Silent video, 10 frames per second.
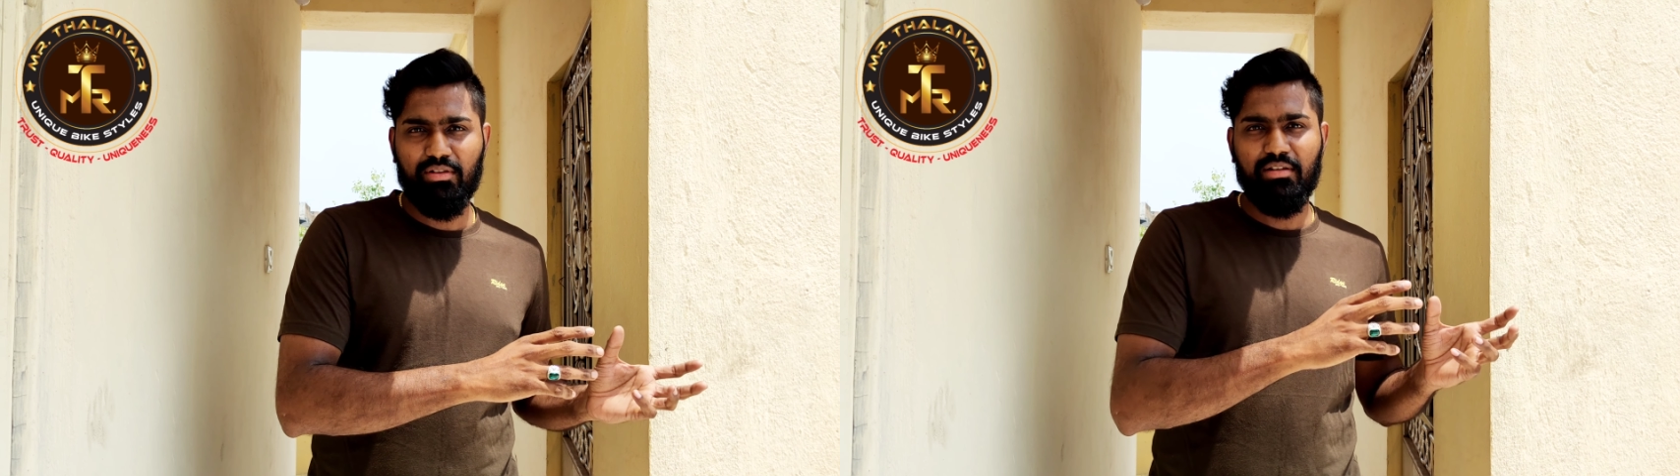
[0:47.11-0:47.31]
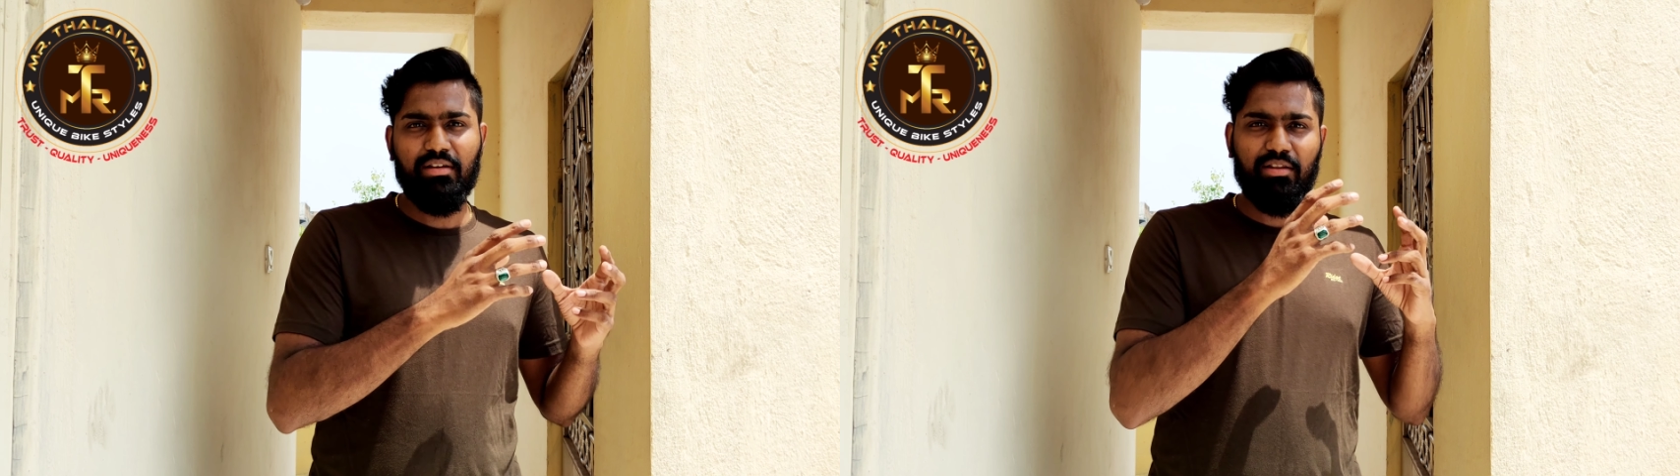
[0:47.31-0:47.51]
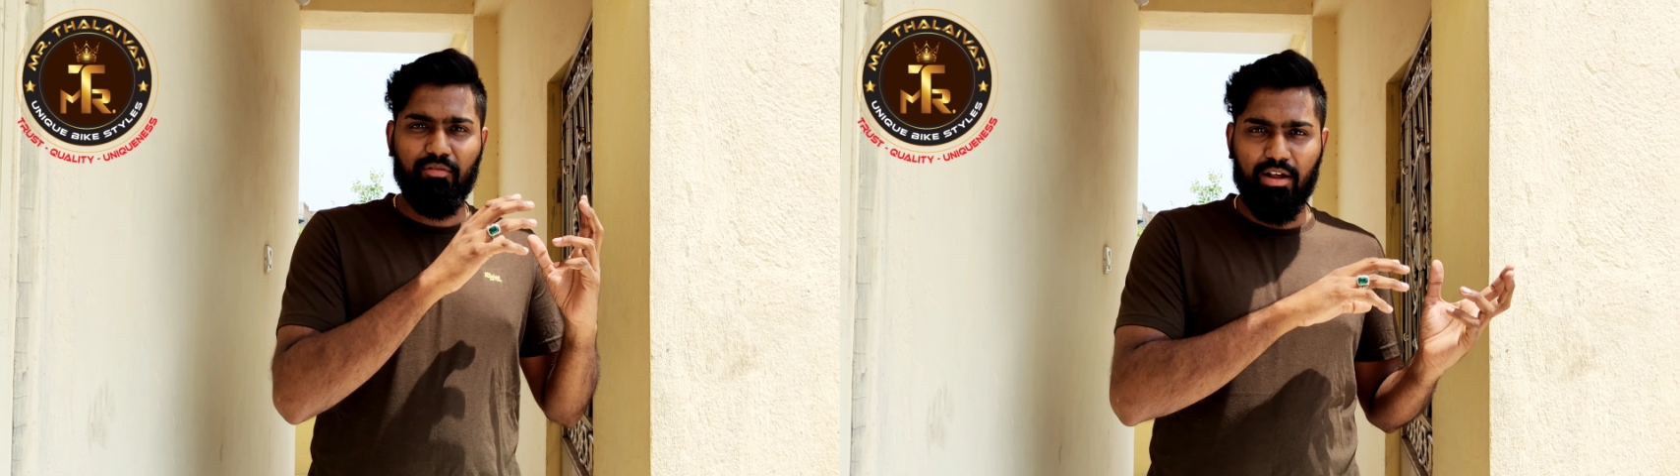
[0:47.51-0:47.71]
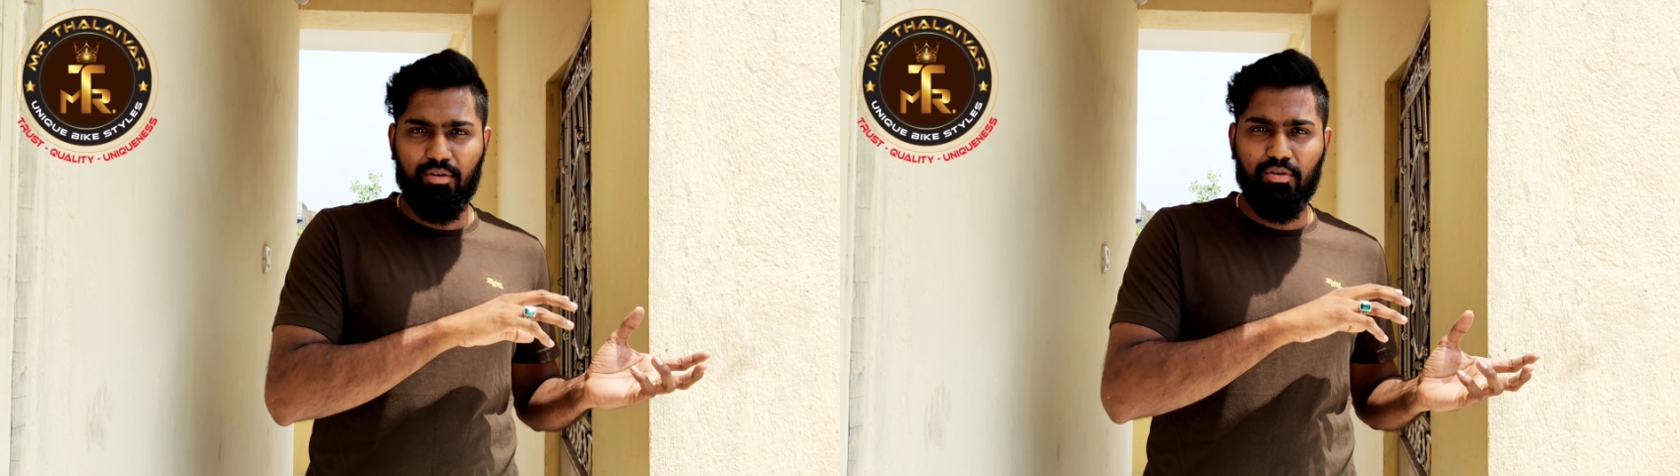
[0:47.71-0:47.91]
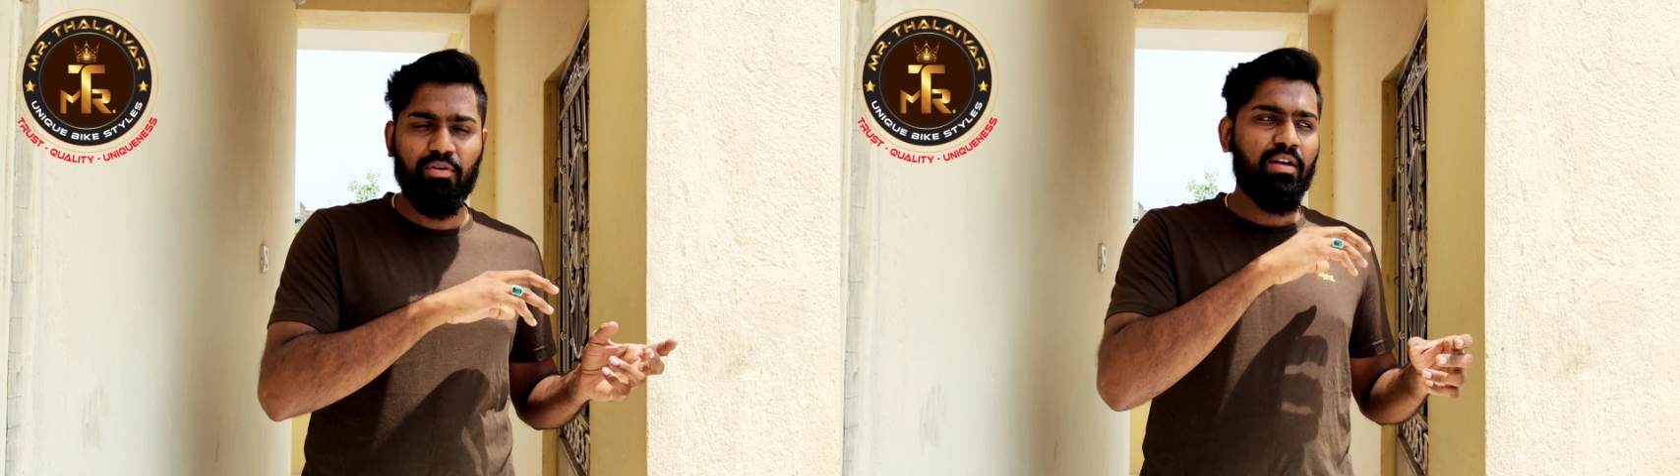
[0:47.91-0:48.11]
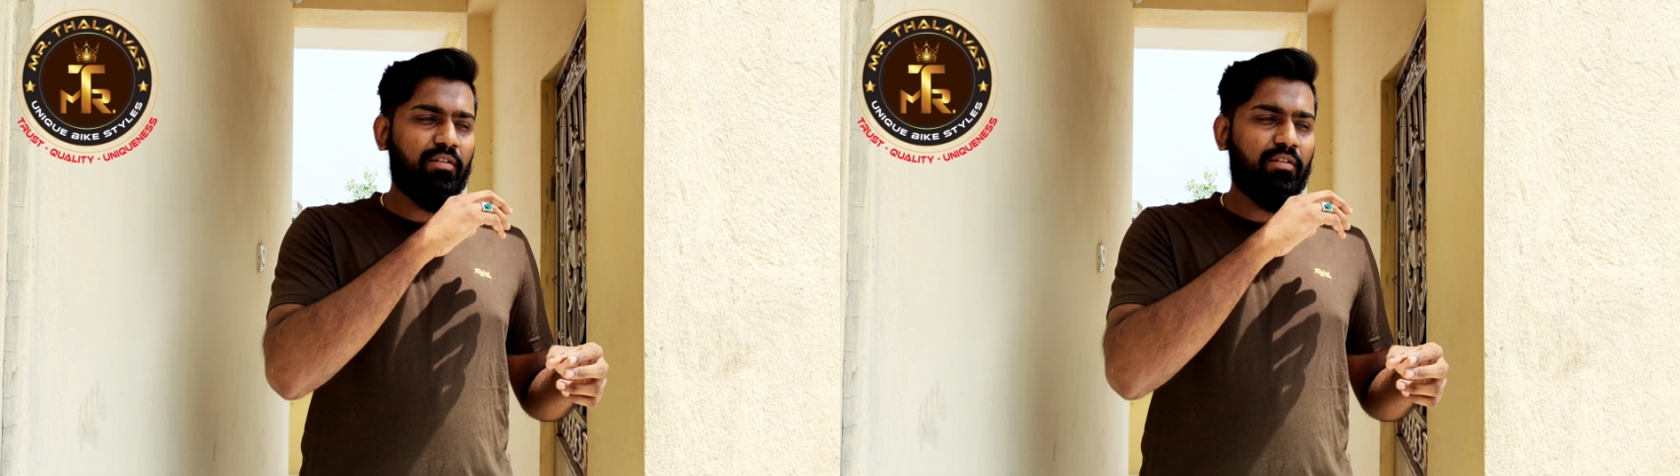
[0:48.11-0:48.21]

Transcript: வந்து அது வரணும்